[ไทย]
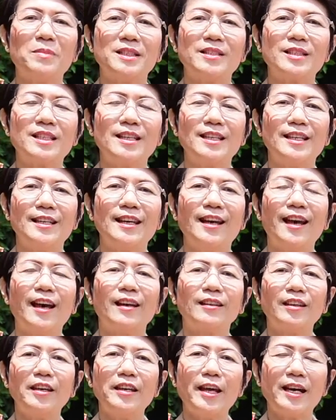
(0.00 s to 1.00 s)
บัญชี
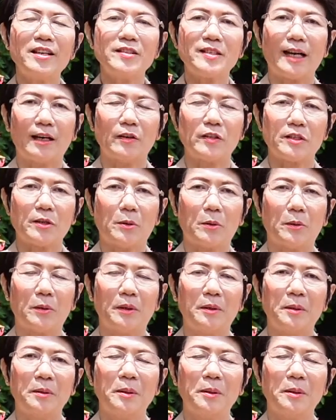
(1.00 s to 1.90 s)
ที่ได้สั่งสอน